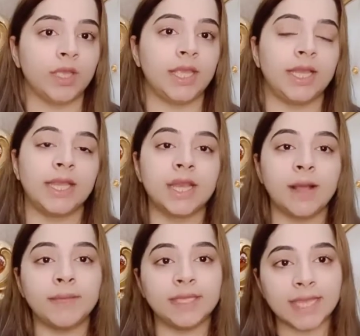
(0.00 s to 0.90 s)
गई है लेकिन
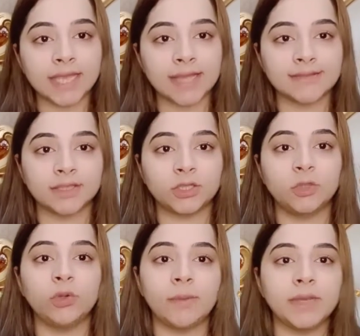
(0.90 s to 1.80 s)
हाँ मैं ये कह सकती
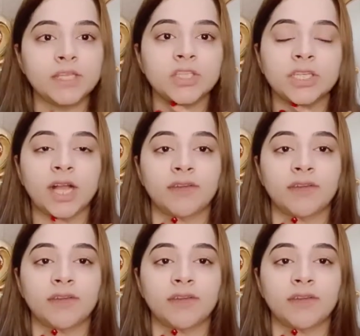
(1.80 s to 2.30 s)
हूँ कि मेरी चिन